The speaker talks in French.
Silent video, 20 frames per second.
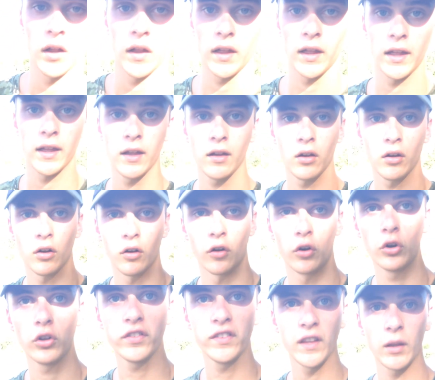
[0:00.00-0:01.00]
Et
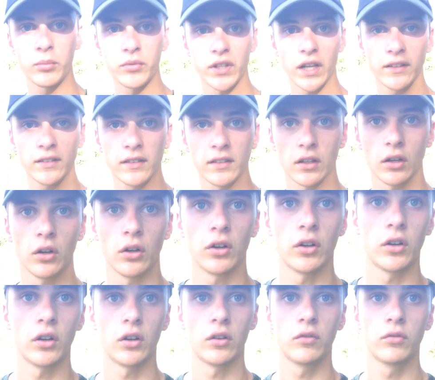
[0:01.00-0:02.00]
le Snapchat,
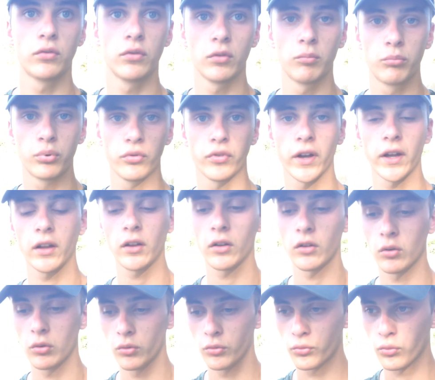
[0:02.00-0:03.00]
vous pourrez
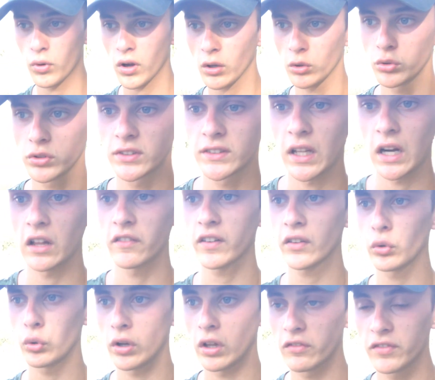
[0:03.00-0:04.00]
le voir juste à la fin
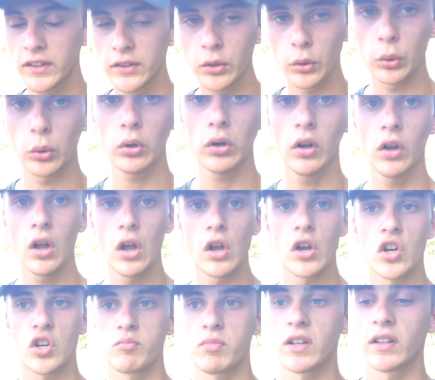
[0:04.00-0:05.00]
de la vidéo.
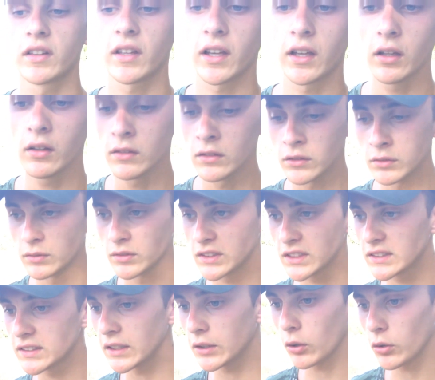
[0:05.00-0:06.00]
Je mettrai une
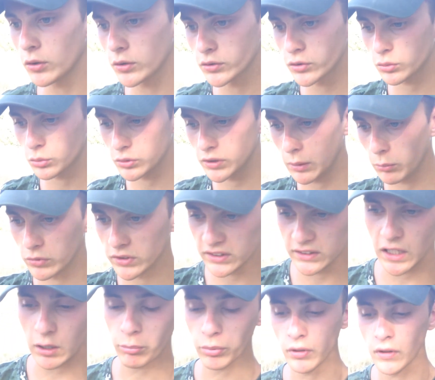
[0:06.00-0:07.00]
petite séquence où il y a mon
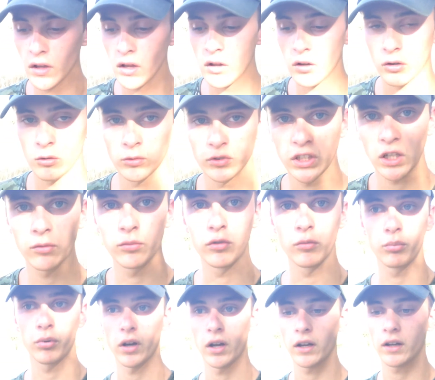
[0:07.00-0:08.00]
Snap. Comme ça, vous
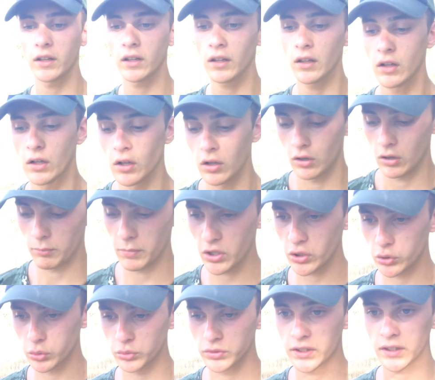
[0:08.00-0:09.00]
pourrez aller
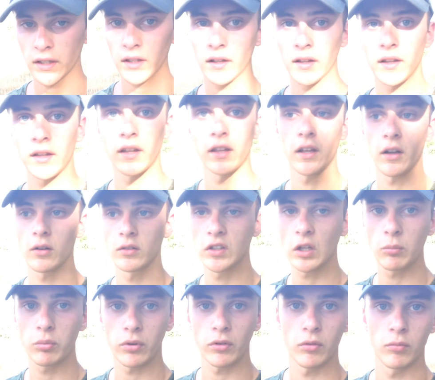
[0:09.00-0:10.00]
m'ajouter. Et comme
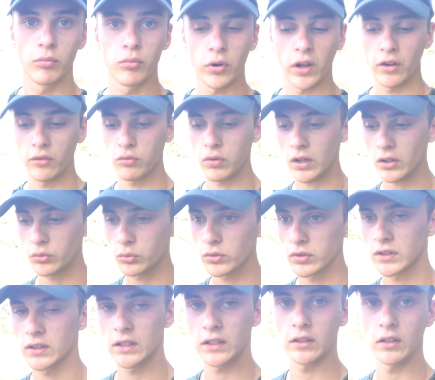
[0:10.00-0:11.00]
ça, vous pourrez voir tout
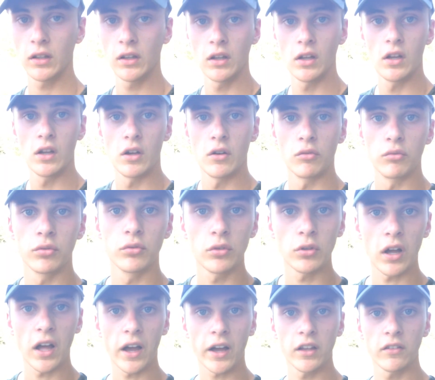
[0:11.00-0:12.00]
ce qui est
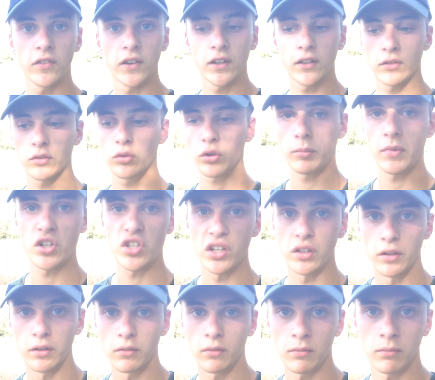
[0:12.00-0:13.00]
vont arriver sur ma chaîne.